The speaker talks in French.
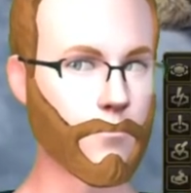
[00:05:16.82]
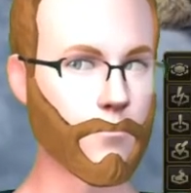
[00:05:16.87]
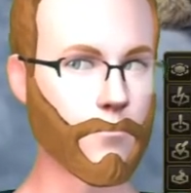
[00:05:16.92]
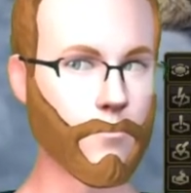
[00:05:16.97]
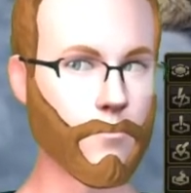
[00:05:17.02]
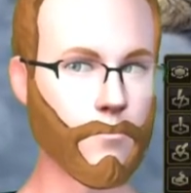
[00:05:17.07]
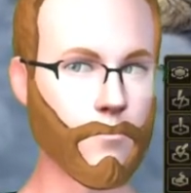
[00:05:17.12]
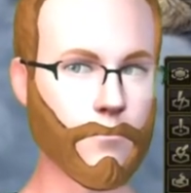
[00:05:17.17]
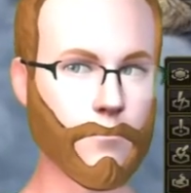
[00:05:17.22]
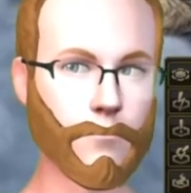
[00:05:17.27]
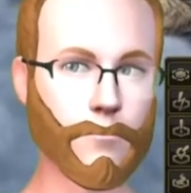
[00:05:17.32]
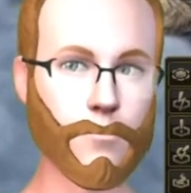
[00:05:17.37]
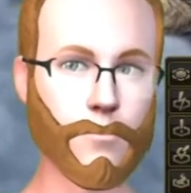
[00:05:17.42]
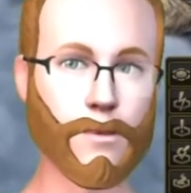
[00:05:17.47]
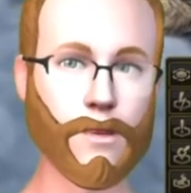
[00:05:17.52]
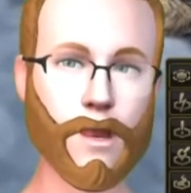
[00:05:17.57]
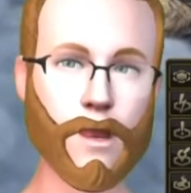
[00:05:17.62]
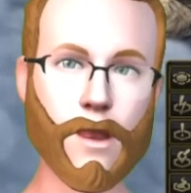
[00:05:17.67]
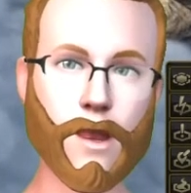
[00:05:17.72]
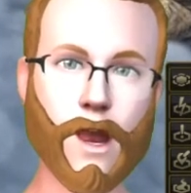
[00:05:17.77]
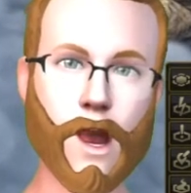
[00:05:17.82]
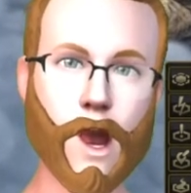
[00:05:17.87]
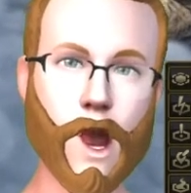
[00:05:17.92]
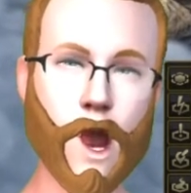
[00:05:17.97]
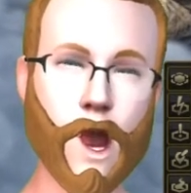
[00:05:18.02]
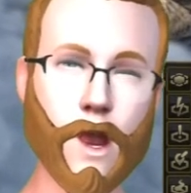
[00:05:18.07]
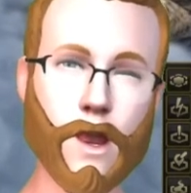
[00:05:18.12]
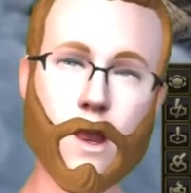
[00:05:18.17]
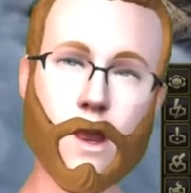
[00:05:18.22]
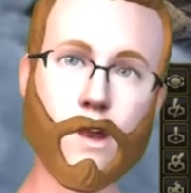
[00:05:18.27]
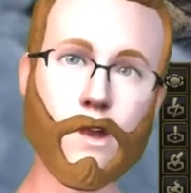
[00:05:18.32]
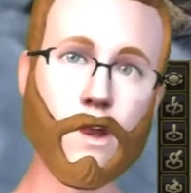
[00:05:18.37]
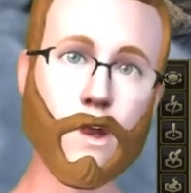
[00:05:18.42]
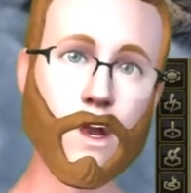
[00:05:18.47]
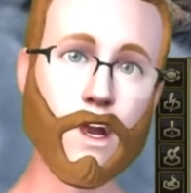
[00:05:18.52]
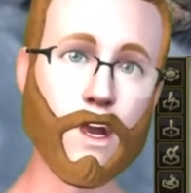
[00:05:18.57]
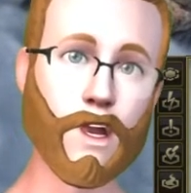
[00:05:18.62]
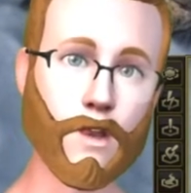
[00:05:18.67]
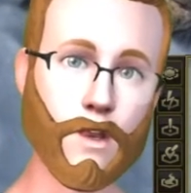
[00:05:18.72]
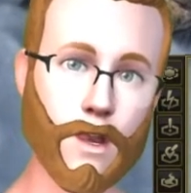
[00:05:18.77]
Donc ces religions de tiers 2 sont
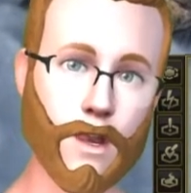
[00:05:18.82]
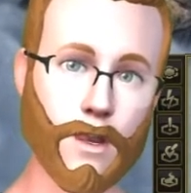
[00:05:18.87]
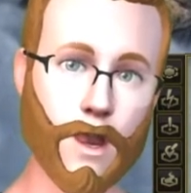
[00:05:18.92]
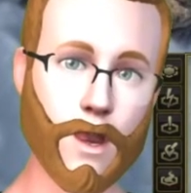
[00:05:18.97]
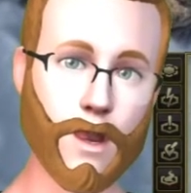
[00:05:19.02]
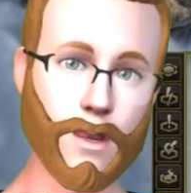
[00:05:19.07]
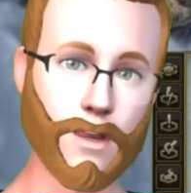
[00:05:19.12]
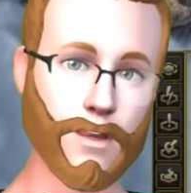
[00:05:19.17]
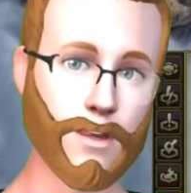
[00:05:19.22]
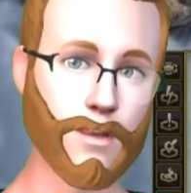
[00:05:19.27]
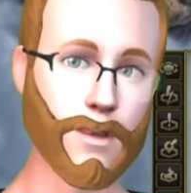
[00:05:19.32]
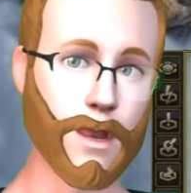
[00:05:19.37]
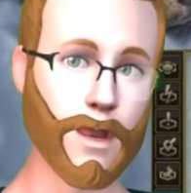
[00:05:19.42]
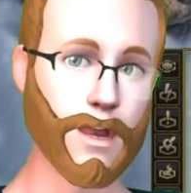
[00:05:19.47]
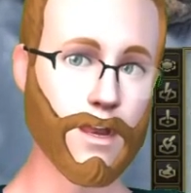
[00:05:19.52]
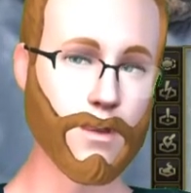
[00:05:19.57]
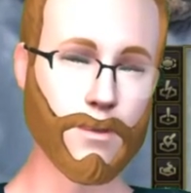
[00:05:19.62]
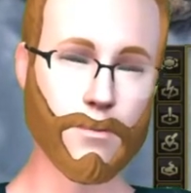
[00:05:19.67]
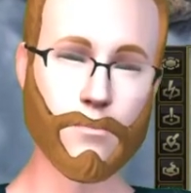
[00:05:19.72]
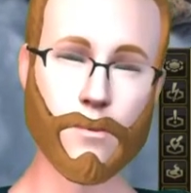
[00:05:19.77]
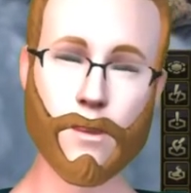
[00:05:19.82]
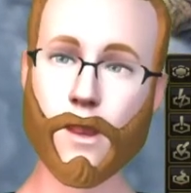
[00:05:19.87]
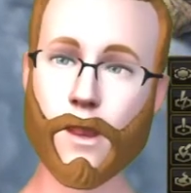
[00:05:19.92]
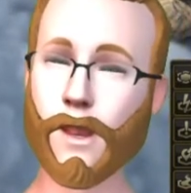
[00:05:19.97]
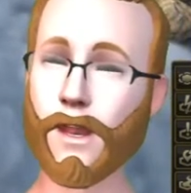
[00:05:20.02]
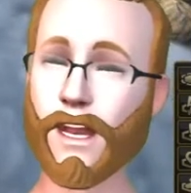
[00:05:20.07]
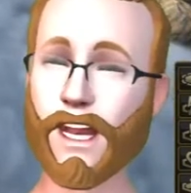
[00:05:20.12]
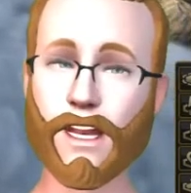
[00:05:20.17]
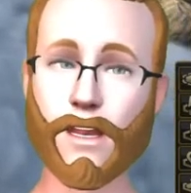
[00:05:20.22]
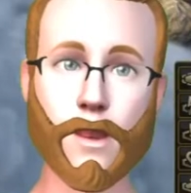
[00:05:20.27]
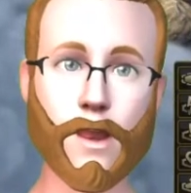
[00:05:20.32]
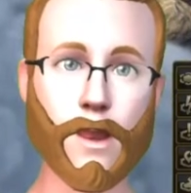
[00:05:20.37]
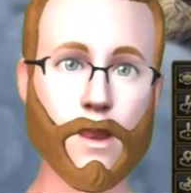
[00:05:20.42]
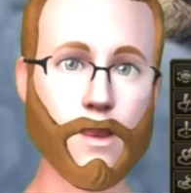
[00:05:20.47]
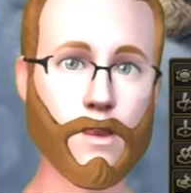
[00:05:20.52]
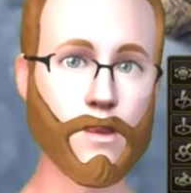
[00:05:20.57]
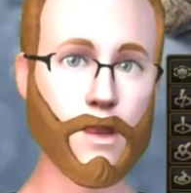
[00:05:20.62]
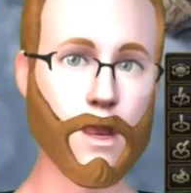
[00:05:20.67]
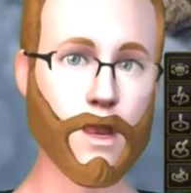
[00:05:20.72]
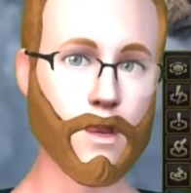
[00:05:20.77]
débloquées grâce à une évolution, un
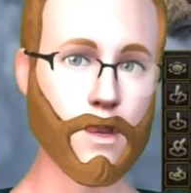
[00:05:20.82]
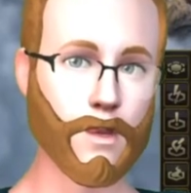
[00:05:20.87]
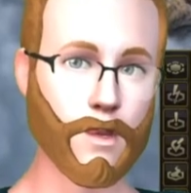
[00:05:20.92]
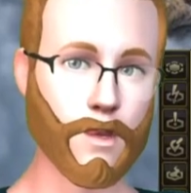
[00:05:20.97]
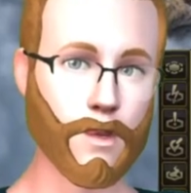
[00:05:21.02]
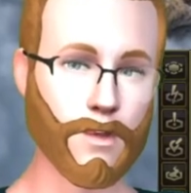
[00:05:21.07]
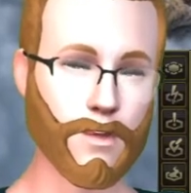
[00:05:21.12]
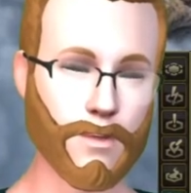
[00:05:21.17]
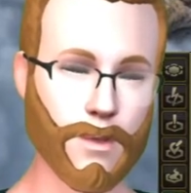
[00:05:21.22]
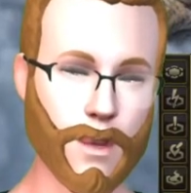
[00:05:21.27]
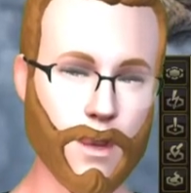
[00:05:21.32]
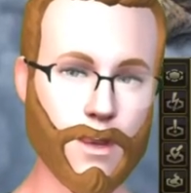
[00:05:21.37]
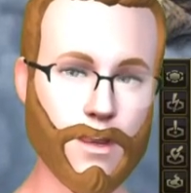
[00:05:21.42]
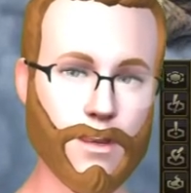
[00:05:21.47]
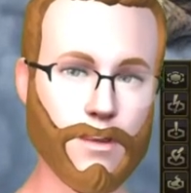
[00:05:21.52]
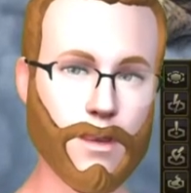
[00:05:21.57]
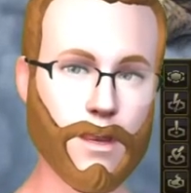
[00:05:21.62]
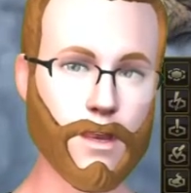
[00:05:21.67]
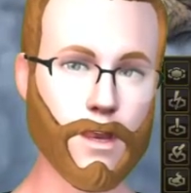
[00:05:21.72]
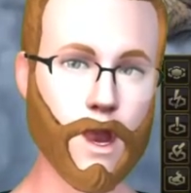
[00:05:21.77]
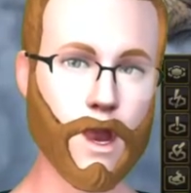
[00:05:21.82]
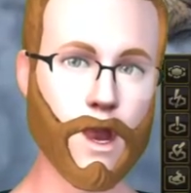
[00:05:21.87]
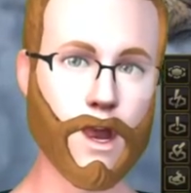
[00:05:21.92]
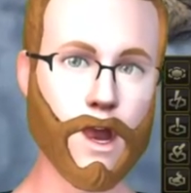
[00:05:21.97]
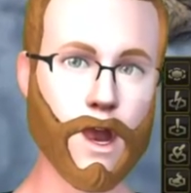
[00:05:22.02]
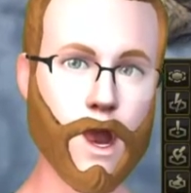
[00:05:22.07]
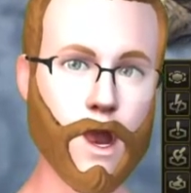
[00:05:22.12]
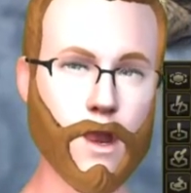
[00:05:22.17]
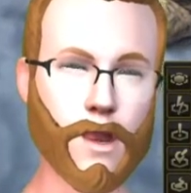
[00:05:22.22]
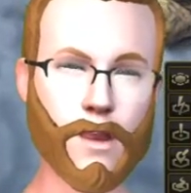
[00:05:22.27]
développement déjà des religions de tiers 1.